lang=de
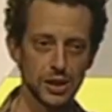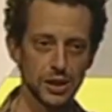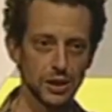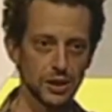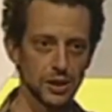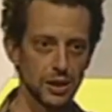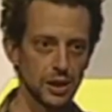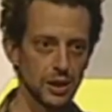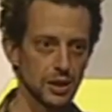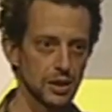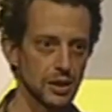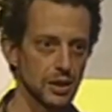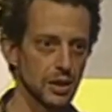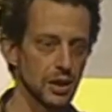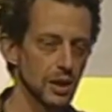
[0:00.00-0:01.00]
Ich zeige
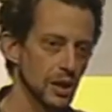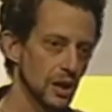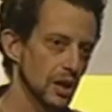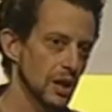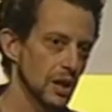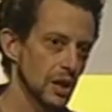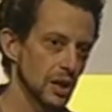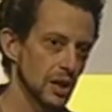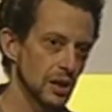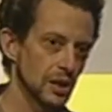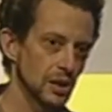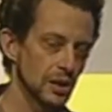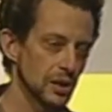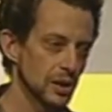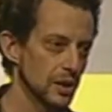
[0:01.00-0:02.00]
Ihnen ein paar
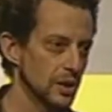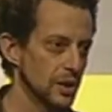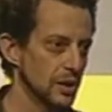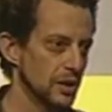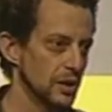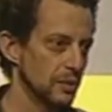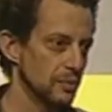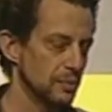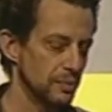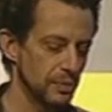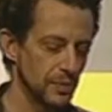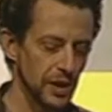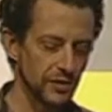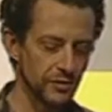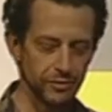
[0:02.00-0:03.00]
Dinge, die ich einfach
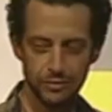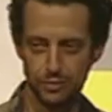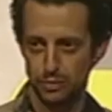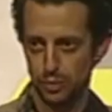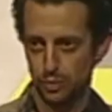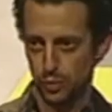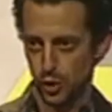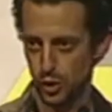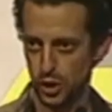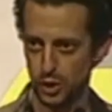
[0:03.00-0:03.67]
interessant finde